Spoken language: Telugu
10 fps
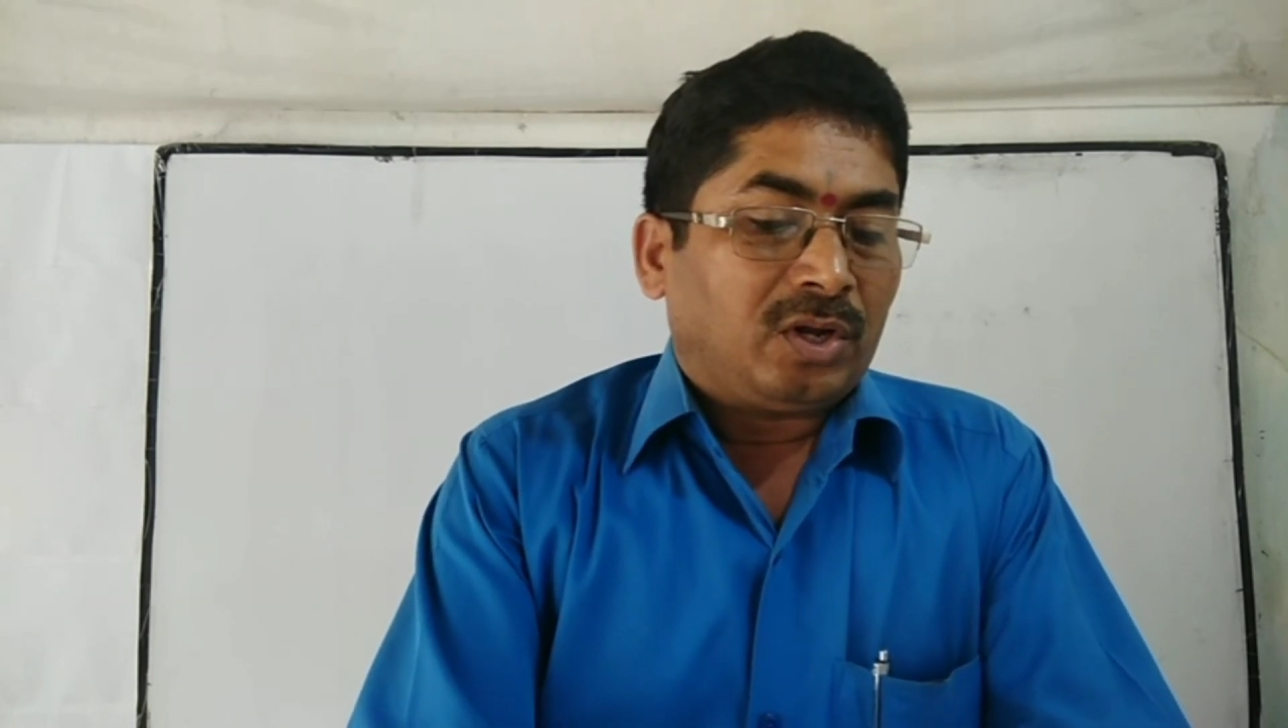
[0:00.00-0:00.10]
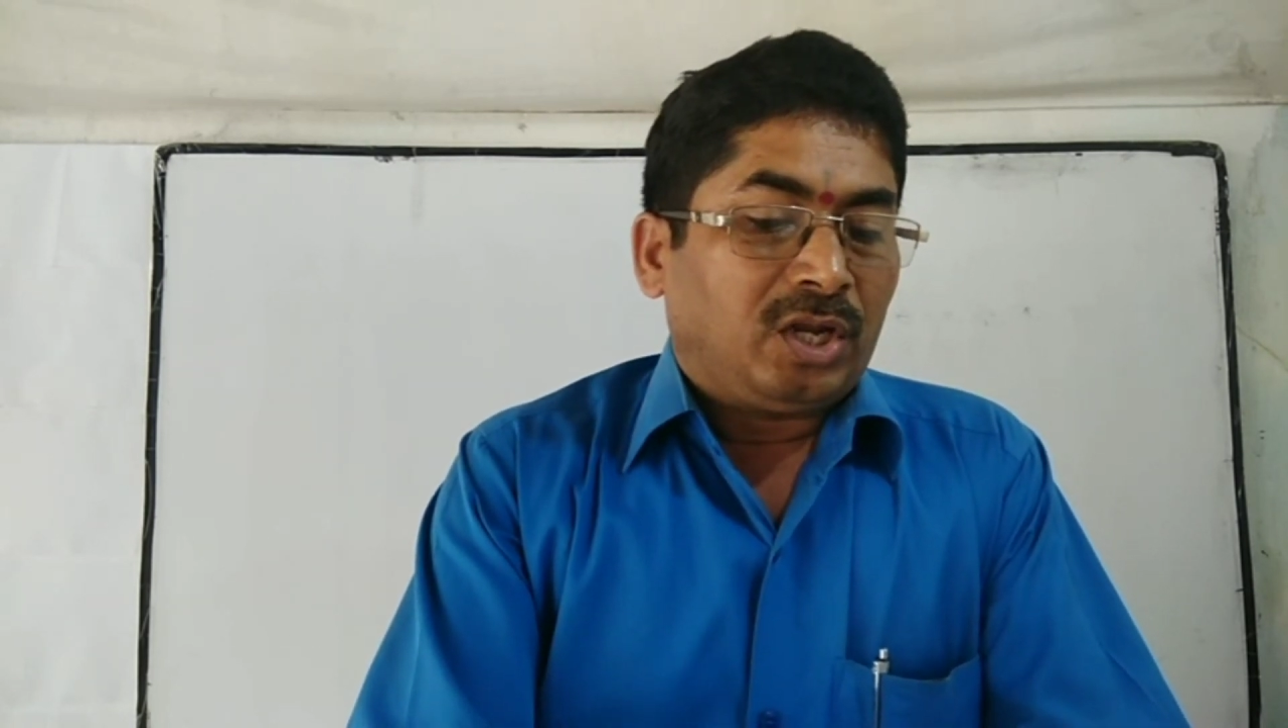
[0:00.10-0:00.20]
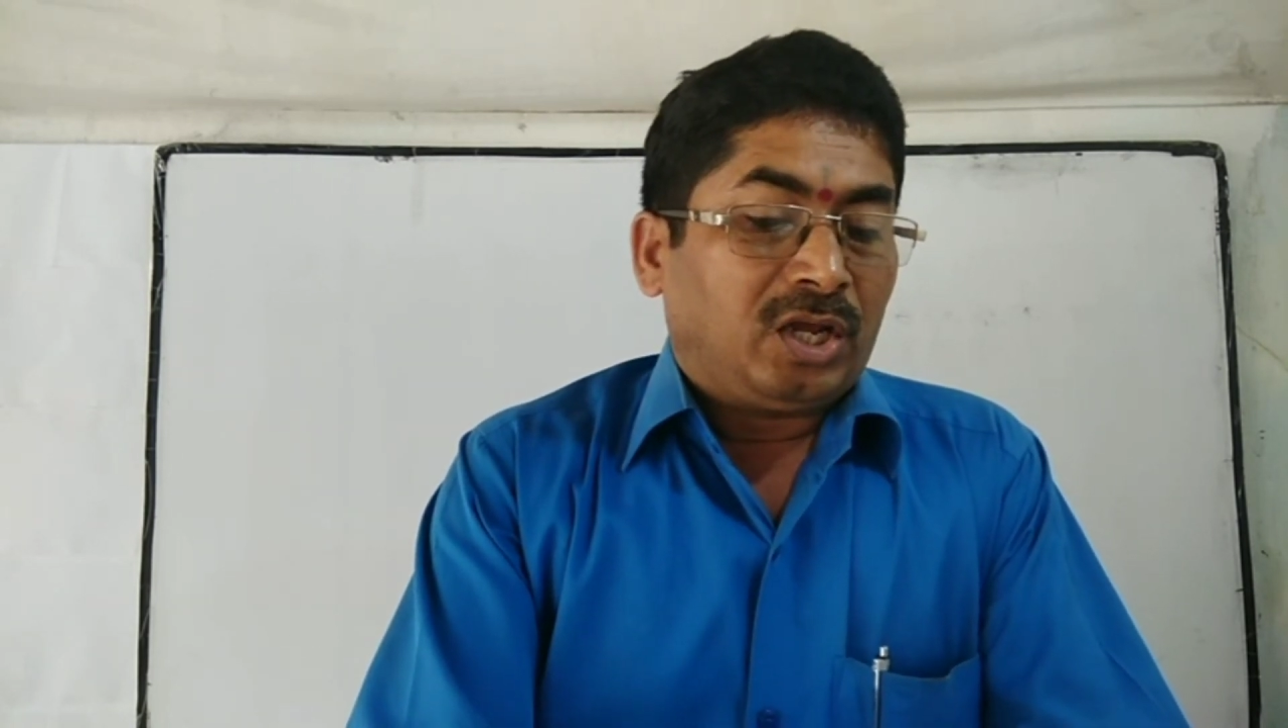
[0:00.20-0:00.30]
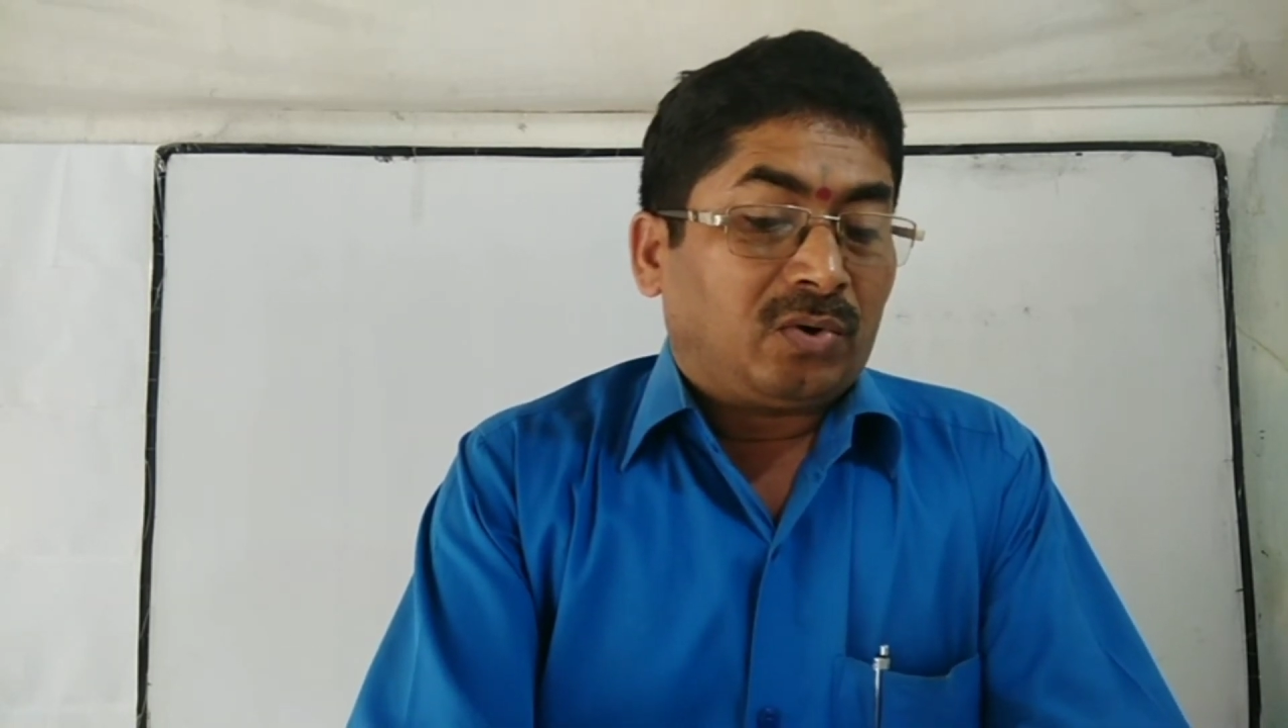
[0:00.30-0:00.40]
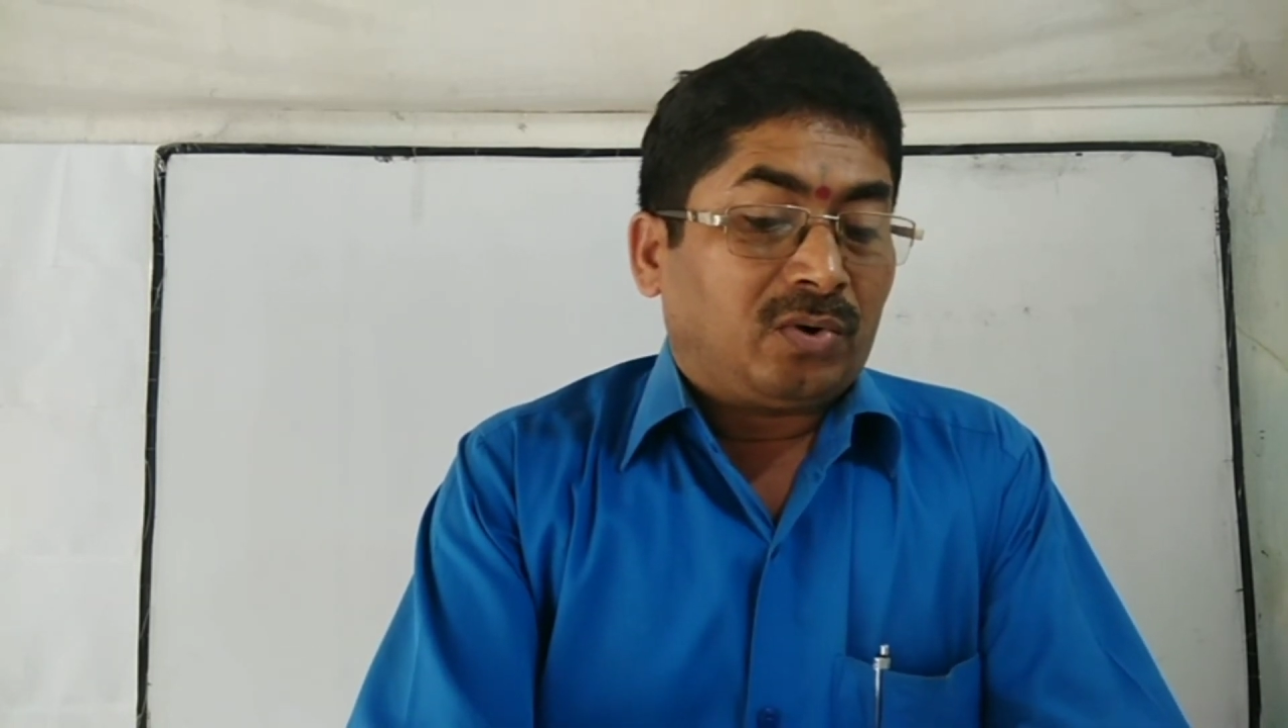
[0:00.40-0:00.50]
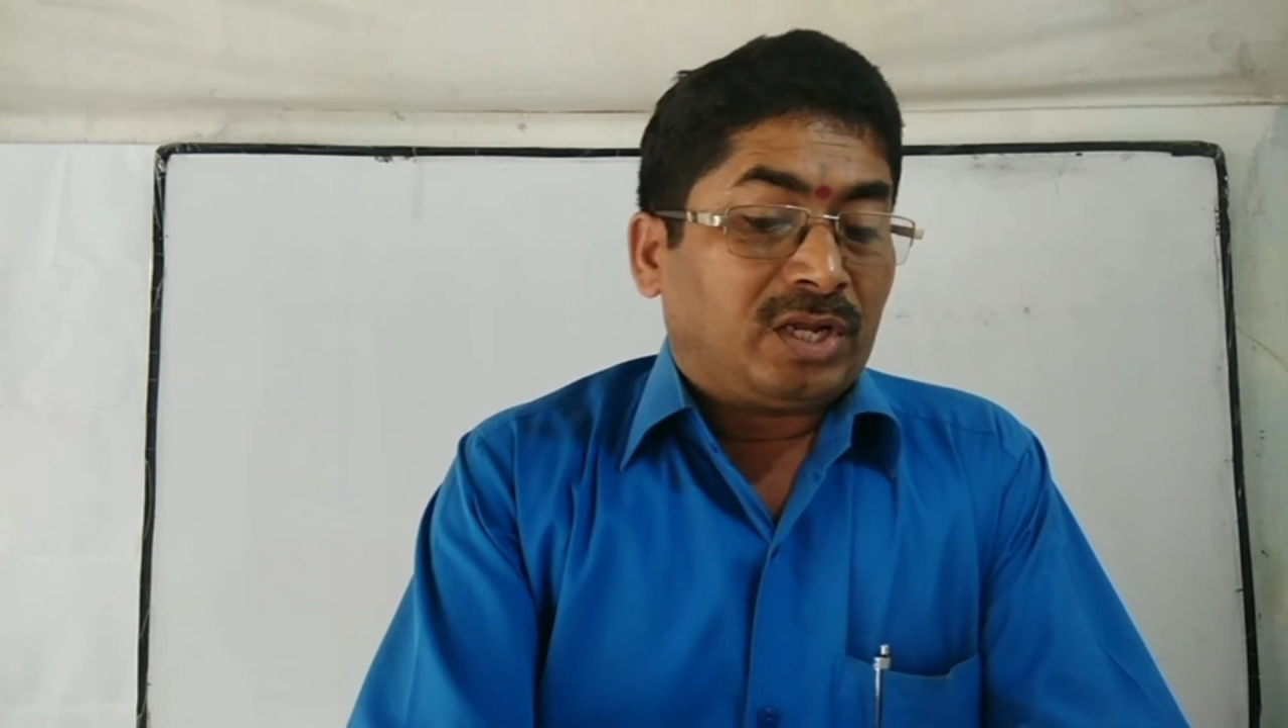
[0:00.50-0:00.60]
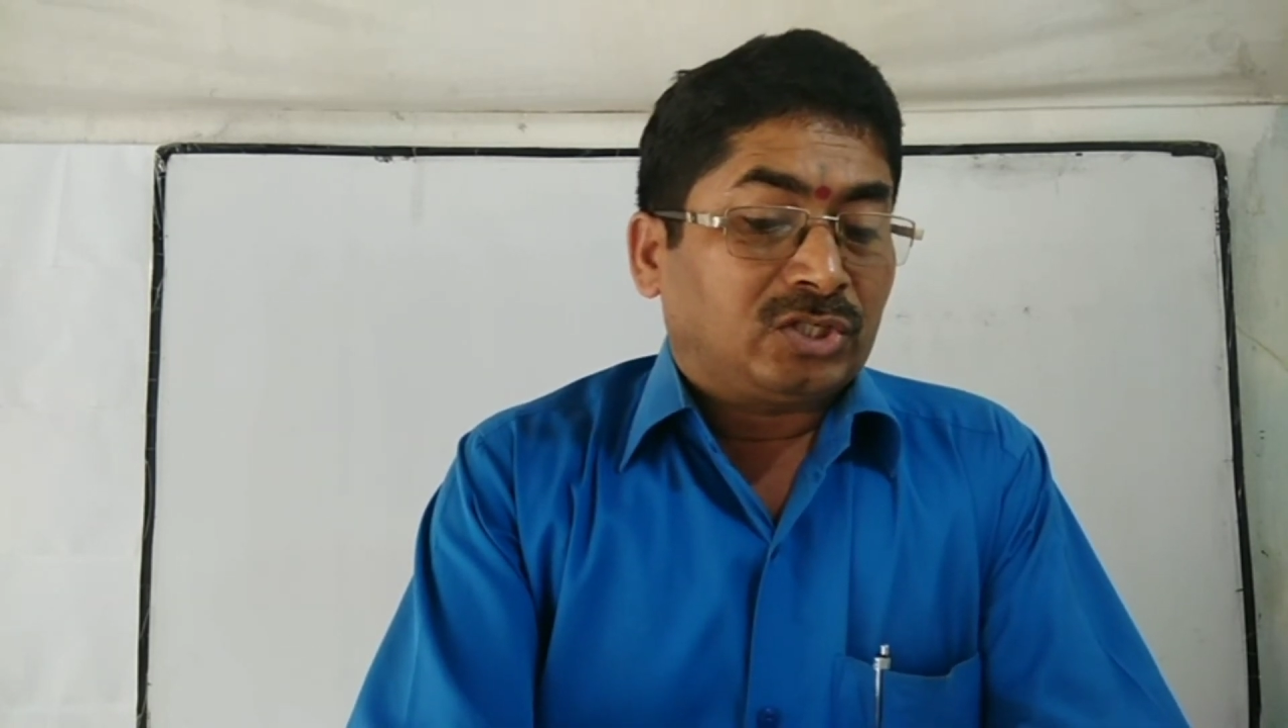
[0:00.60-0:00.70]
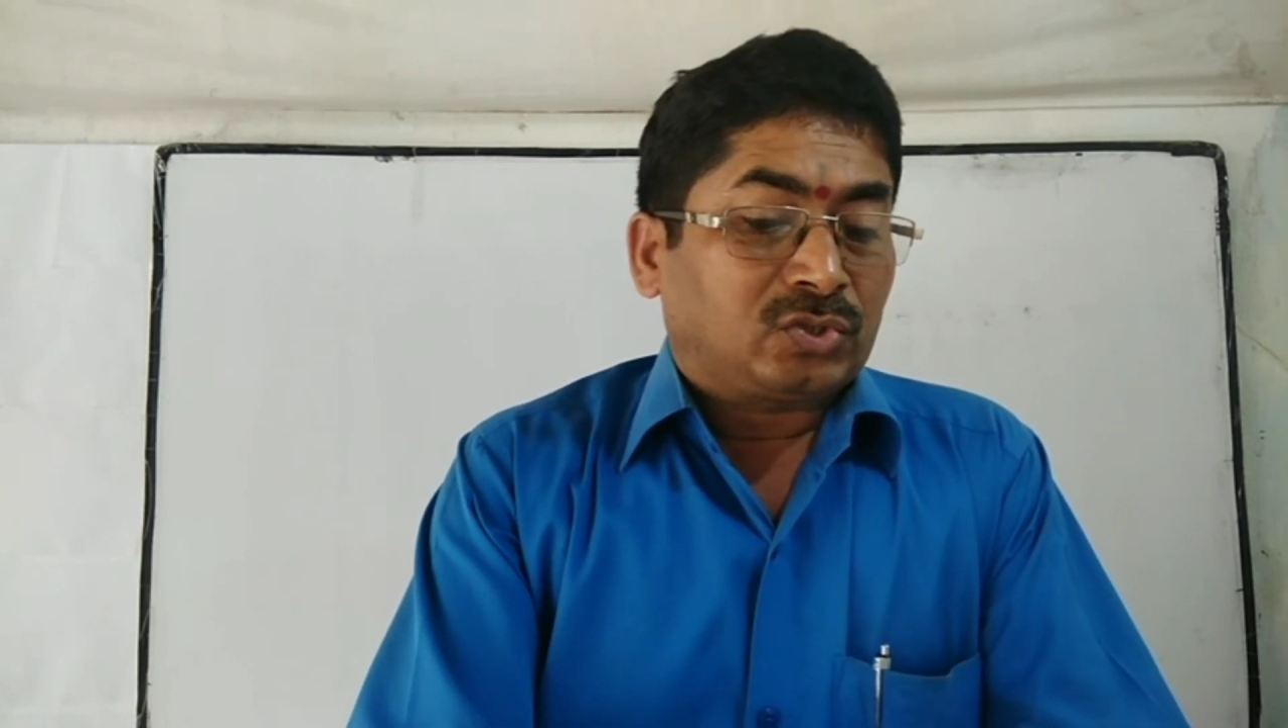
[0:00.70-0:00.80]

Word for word: నీకు నీ